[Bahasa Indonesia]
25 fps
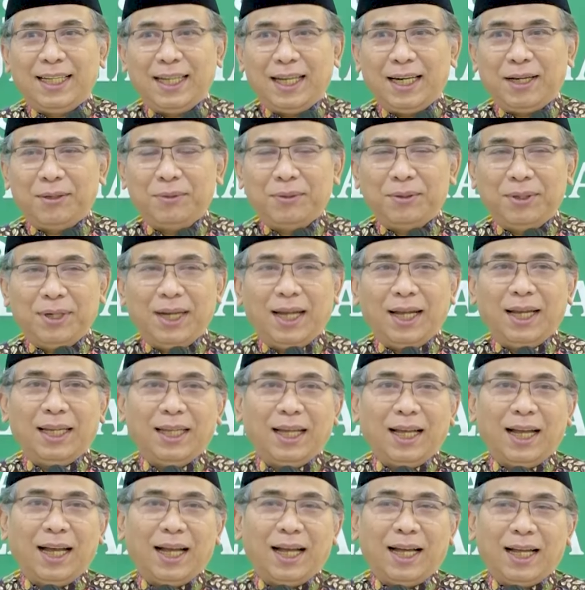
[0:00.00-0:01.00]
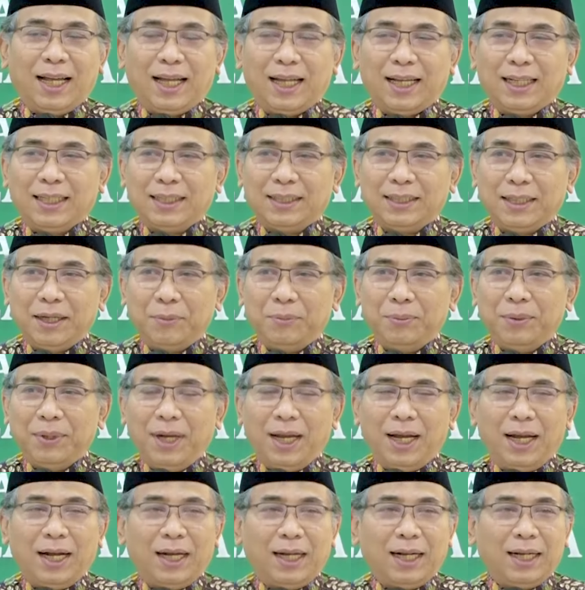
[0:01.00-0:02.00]
Alhamdulillah ya saya
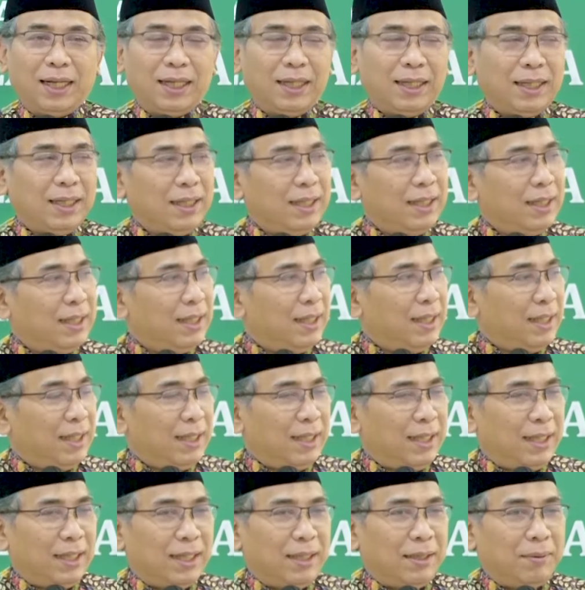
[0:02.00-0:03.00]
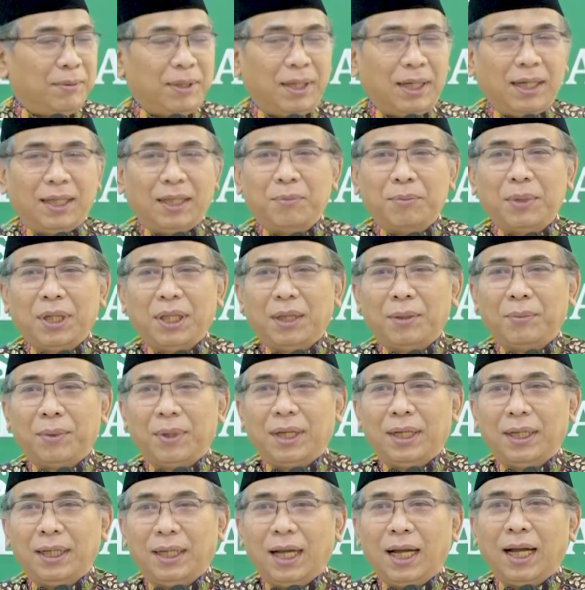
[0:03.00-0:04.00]
bilang pada
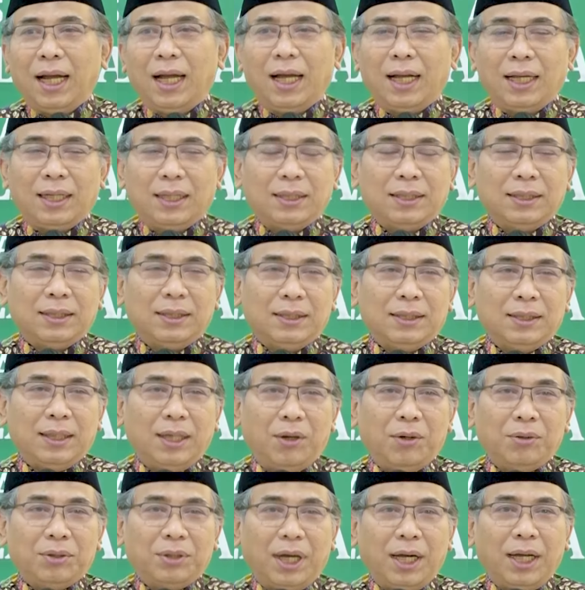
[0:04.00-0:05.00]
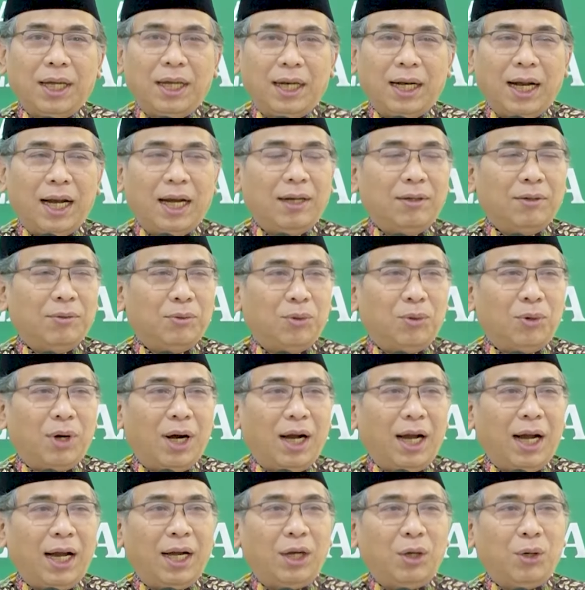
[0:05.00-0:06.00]
teman-teman ya tidak usah heran
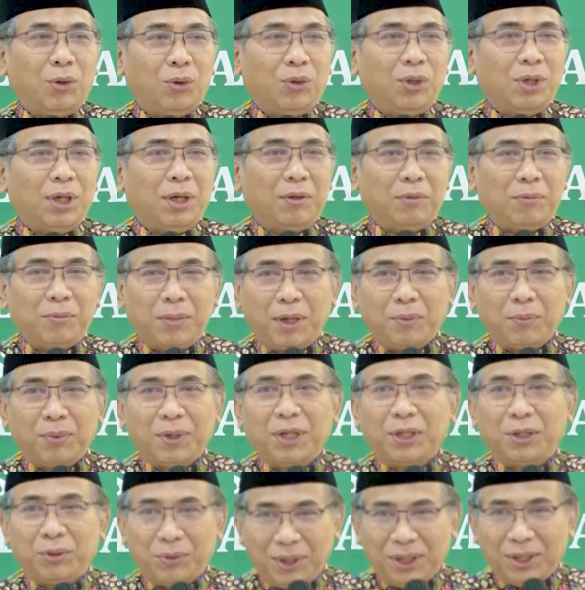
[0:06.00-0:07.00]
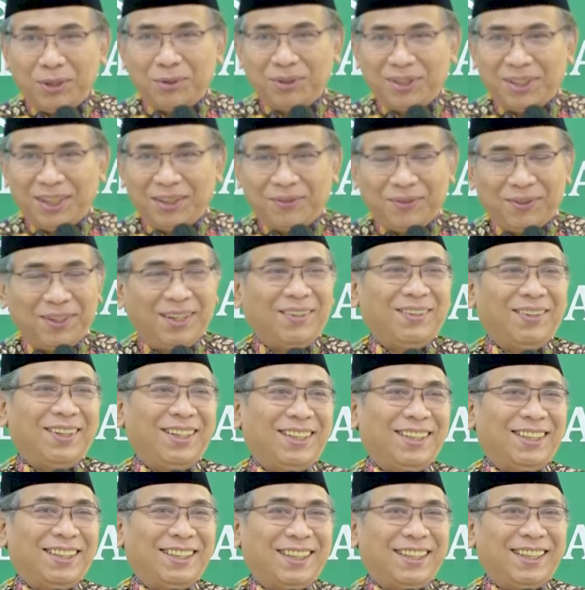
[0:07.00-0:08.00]
orang NU ya memang begitu itu saya bilang
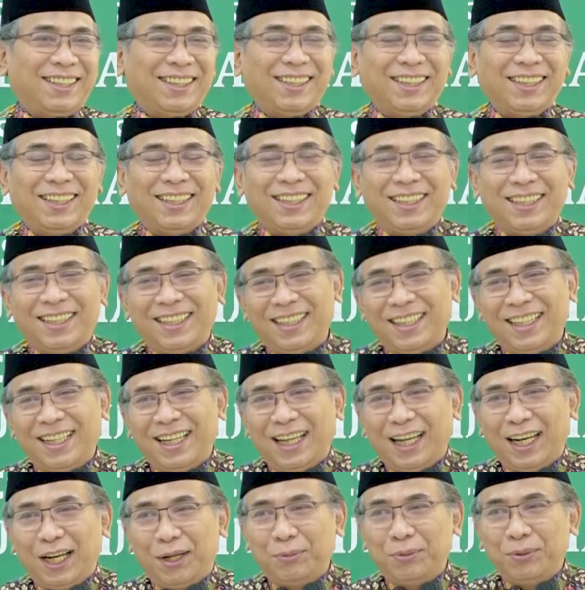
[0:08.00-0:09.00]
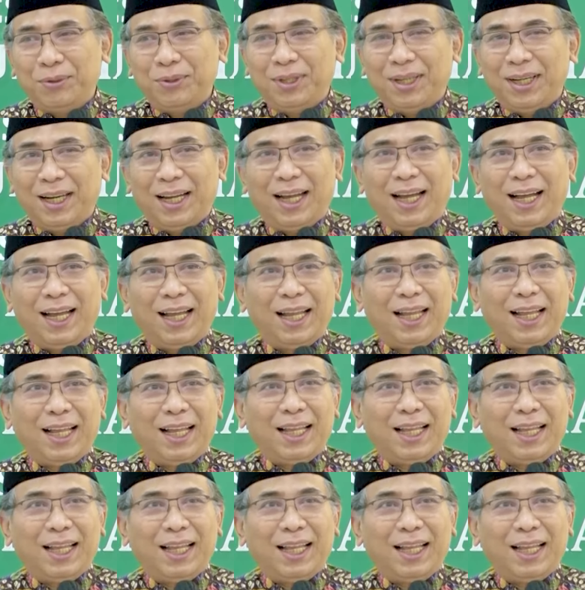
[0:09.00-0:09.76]
ya Alhamdulillah